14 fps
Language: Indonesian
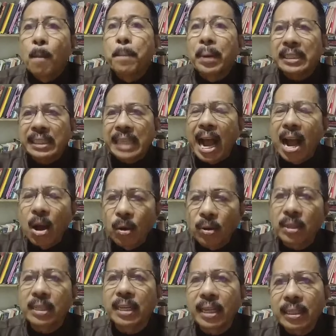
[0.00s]
pesangon
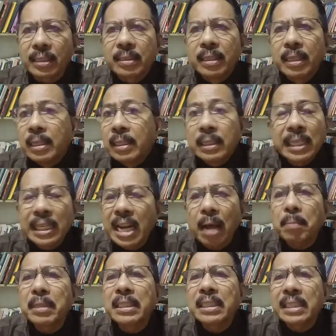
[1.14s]
aja
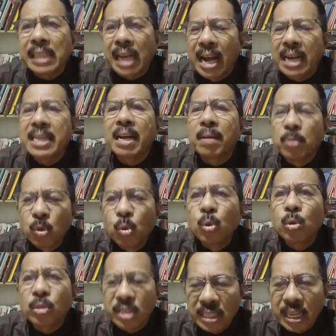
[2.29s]
tidak bisa dia
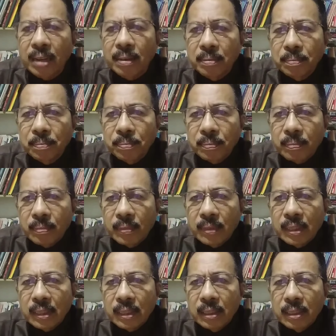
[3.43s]
mengurusnya.
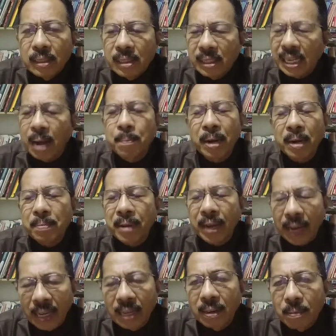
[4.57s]
Sahabat
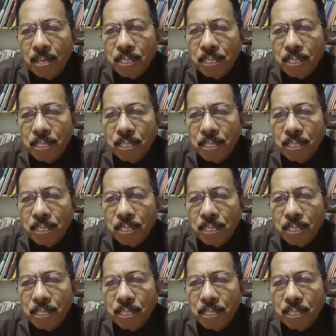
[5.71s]
BN.